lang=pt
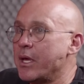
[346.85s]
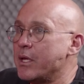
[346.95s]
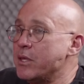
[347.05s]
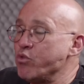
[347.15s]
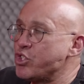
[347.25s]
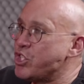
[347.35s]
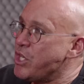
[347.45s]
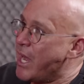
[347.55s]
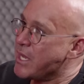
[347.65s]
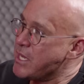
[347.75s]
Não
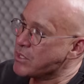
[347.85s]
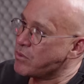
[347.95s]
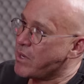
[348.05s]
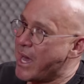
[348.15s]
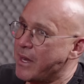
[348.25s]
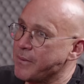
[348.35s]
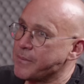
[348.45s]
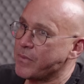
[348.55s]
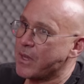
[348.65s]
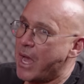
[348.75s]
tinha isso, cara.
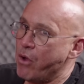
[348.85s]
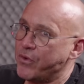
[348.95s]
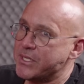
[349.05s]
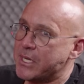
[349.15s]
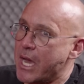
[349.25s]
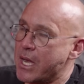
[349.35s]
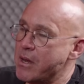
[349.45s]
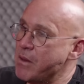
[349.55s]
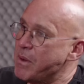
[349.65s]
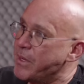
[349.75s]
Aí eu falei assim,
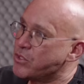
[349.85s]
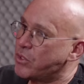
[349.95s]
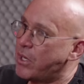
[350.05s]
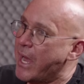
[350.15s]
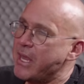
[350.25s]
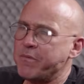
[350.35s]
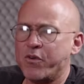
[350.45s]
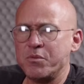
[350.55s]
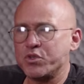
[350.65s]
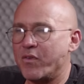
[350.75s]
caramba, Major. Aí
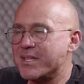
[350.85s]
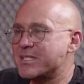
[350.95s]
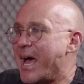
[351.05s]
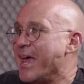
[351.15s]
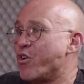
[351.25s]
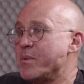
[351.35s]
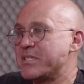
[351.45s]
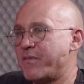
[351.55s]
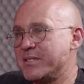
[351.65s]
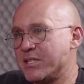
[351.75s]
fomos conversar, aí eu comecei
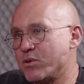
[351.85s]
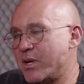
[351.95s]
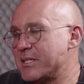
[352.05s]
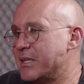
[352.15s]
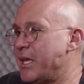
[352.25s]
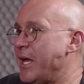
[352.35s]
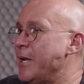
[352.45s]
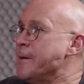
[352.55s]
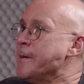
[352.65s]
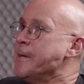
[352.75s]
a fazer a segurança dele,
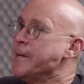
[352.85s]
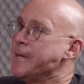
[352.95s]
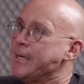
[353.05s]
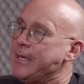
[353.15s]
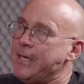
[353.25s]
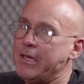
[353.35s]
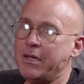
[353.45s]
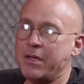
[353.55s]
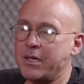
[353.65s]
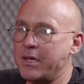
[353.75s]
e,
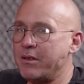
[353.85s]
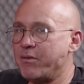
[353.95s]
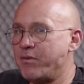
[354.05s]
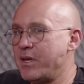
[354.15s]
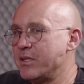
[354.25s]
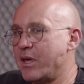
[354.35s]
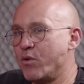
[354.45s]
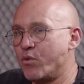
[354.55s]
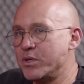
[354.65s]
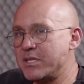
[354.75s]
e indo e vindo, aí eu
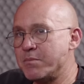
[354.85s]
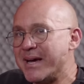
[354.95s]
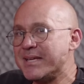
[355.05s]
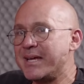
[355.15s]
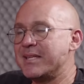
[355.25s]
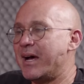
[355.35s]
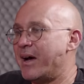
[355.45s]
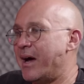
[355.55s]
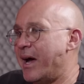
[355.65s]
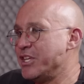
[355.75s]
conheci mais ainda
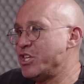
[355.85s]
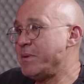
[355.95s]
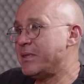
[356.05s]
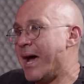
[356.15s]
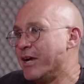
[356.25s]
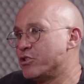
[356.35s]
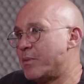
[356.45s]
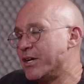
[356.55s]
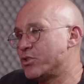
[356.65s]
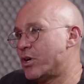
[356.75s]
a intimidade no
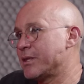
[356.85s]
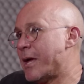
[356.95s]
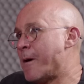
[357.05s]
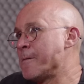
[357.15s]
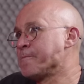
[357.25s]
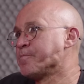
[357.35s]
Major e tal.